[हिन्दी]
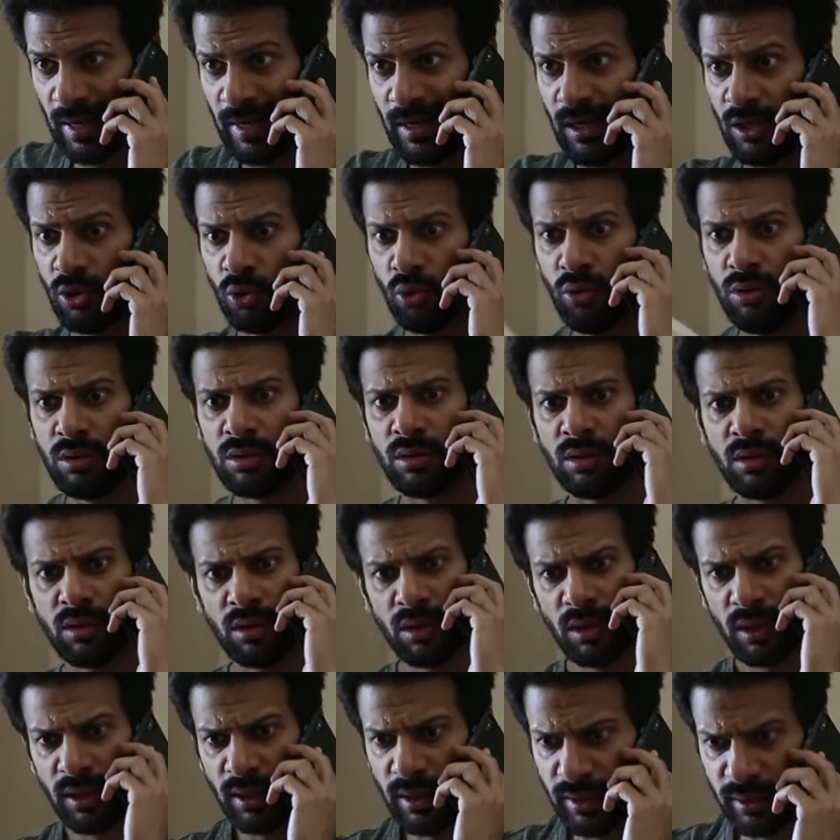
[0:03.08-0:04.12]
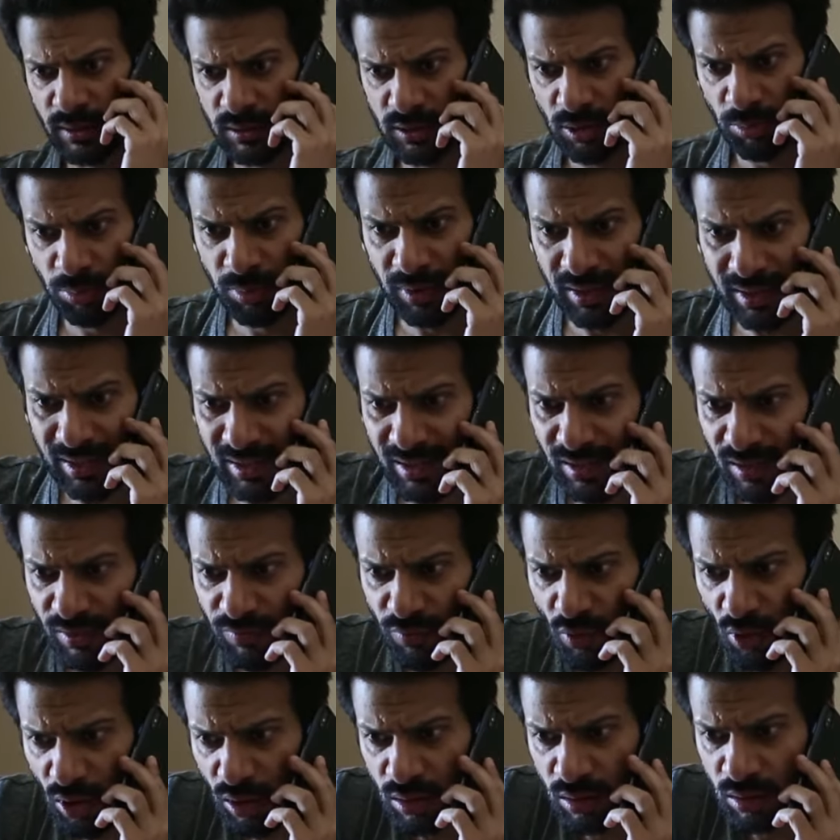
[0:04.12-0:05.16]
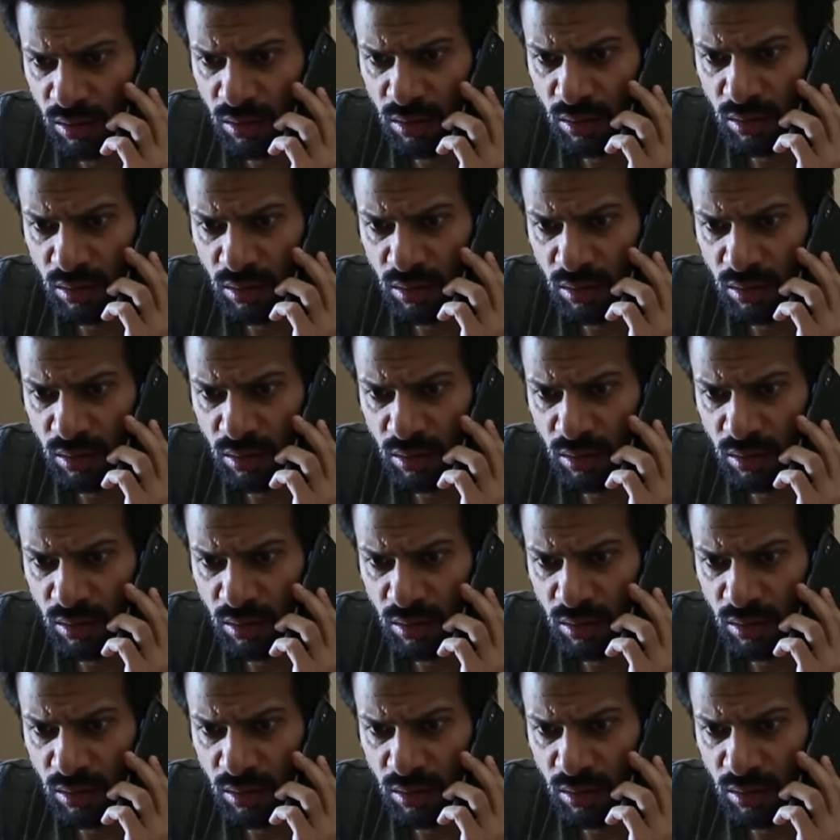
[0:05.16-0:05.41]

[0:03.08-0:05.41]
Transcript: Yeah, yeah, dude. It's completely her fault.